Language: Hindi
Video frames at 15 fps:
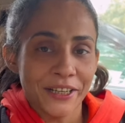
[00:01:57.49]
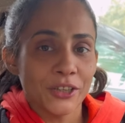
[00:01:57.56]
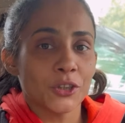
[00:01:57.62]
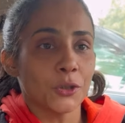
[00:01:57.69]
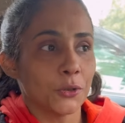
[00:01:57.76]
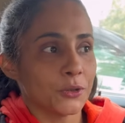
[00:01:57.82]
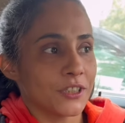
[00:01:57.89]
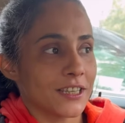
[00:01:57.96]

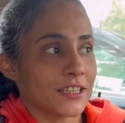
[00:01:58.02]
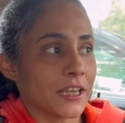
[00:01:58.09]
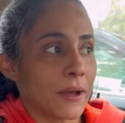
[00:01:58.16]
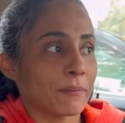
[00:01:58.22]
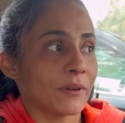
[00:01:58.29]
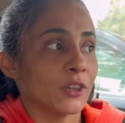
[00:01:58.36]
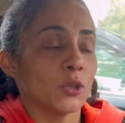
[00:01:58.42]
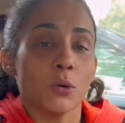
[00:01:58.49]
तो जैसे
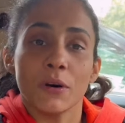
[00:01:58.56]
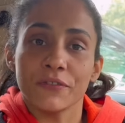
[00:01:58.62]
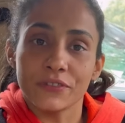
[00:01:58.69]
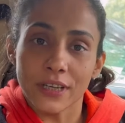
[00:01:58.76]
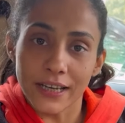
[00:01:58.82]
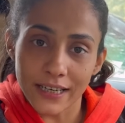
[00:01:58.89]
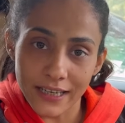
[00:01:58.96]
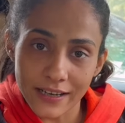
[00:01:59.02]
आपने दो
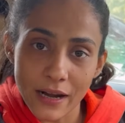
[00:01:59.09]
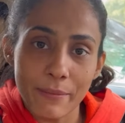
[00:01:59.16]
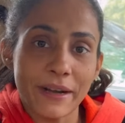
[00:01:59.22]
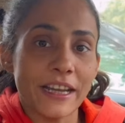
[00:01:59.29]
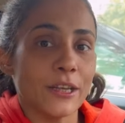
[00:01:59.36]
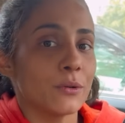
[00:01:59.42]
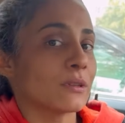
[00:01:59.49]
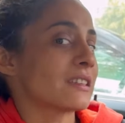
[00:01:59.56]
हफ्ता एक रेमेडी यूज